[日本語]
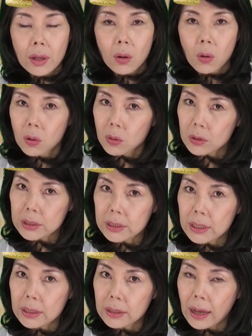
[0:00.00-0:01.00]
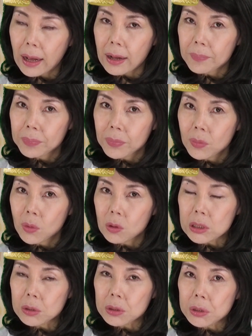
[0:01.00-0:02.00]
この資金が
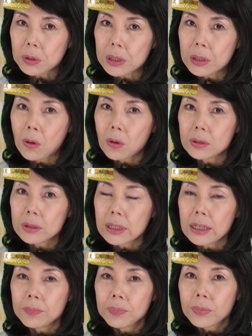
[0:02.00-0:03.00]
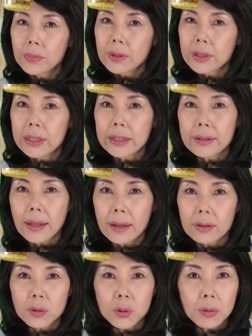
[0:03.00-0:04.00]
後々の日本に効い
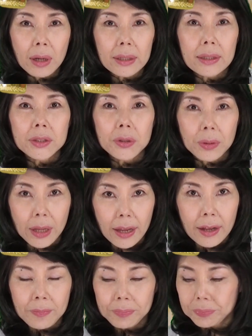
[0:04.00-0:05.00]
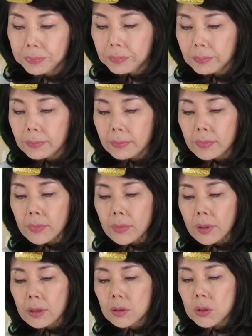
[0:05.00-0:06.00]
てくるわけですよね
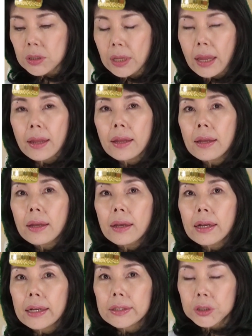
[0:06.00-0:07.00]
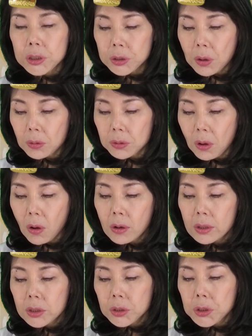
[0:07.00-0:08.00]
そして、えー、中国
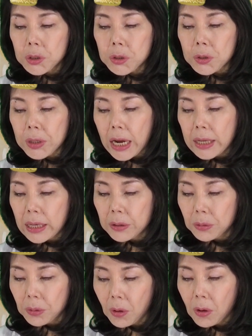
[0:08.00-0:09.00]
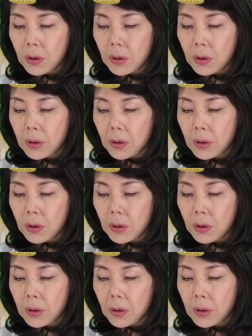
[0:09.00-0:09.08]
の重慶などの